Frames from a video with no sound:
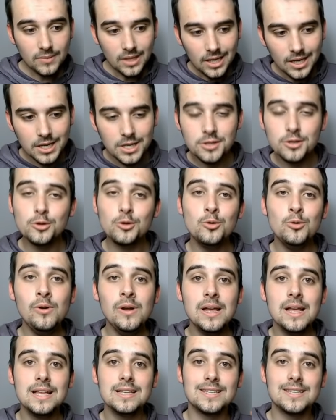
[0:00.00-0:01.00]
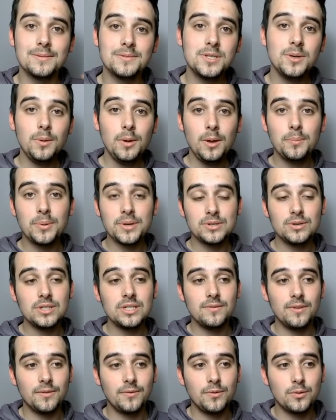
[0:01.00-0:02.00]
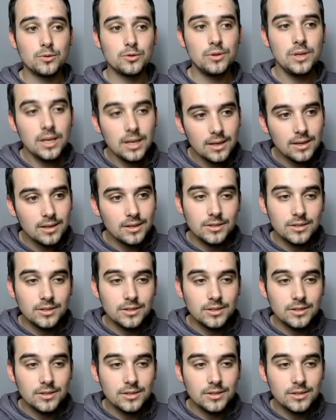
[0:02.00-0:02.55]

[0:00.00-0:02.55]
Et du coup, c'est un petit peu un personnage qui va fonctionner